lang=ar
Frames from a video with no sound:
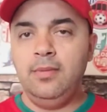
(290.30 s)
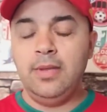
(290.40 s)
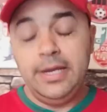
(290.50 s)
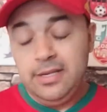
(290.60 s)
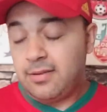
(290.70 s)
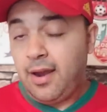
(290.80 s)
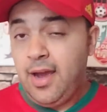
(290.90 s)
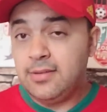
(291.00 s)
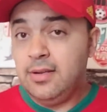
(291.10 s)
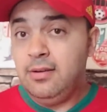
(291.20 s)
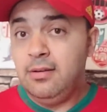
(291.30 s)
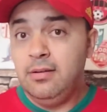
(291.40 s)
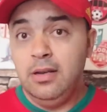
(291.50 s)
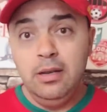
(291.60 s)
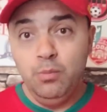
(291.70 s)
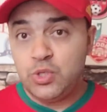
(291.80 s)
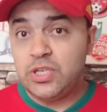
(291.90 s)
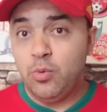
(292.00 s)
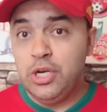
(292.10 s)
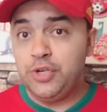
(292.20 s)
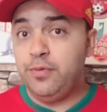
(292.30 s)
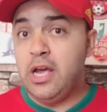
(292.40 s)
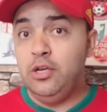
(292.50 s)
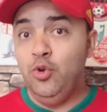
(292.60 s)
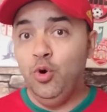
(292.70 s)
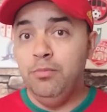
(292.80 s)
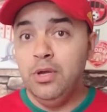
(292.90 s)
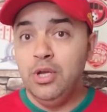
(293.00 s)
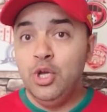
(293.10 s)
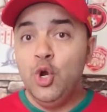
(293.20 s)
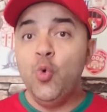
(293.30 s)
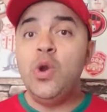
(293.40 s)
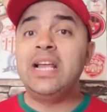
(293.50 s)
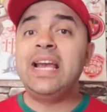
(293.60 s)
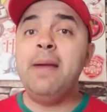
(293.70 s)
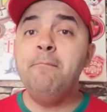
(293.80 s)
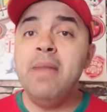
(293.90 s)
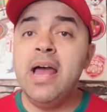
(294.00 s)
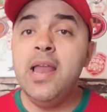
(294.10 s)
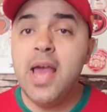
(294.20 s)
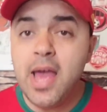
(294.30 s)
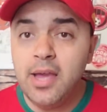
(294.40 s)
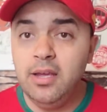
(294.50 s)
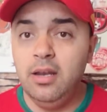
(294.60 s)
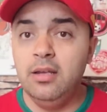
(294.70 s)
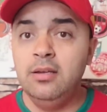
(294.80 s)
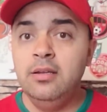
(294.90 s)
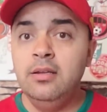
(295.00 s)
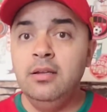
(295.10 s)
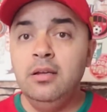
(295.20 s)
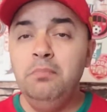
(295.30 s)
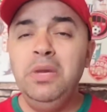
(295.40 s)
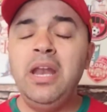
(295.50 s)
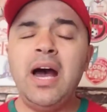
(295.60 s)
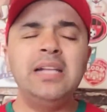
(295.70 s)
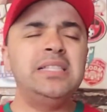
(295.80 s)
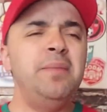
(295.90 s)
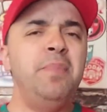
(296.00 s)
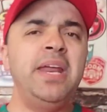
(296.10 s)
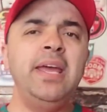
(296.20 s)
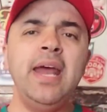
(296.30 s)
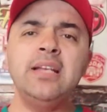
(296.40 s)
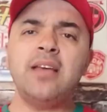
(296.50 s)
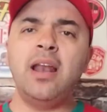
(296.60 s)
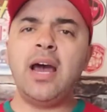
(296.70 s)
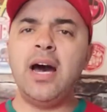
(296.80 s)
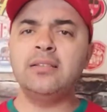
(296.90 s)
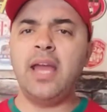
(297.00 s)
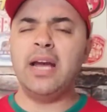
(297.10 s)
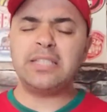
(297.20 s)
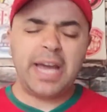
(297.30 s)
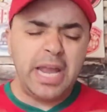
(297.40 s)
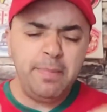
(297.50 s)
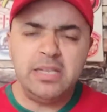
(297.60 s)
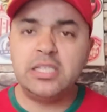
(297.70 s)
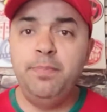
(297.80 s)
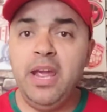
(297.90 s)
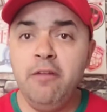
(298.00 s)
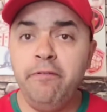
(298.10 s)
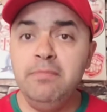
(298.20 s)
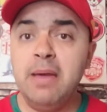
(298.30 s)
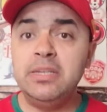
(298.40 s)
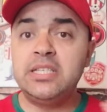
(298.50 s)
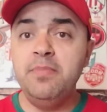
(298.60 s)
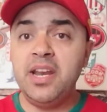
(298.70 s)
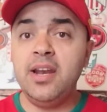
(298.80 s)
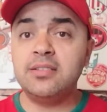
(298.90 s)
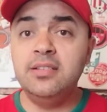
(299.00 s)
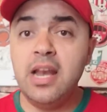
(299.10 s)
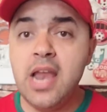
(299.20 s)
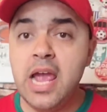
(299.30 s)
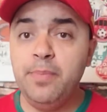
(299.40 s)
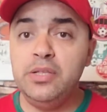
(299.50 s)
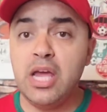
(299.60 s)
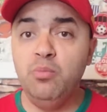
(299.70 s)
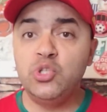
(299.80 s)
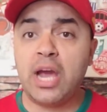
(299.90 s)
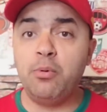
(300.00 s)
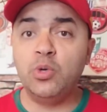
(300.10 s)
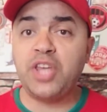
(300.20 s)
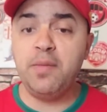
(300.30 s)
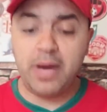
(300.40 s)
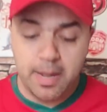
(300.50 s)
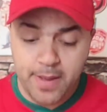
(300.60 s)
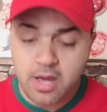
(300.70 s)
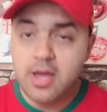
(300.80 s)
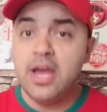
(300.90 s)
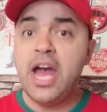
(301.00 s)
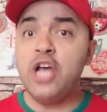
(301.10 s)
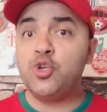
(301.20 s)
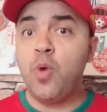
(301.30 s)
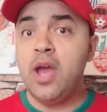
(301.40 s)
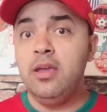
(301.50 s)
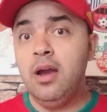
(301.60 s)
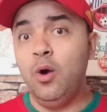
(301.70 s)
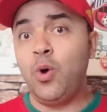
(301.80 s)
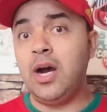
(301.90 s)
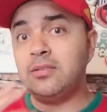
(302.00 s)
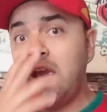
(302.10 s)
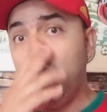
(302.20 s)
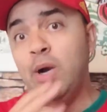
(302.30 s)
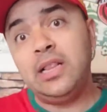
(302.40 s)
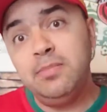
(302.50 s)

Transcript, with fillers: يعني صراحه المستوى اللي شفناه اليوم والكم الهائل من التمريرات الخاطئه تقريبا 70% من التمريرات ديال اللاعبين ديال المنتخب الوطني المغربي عشوائيه وخاطئه وهذه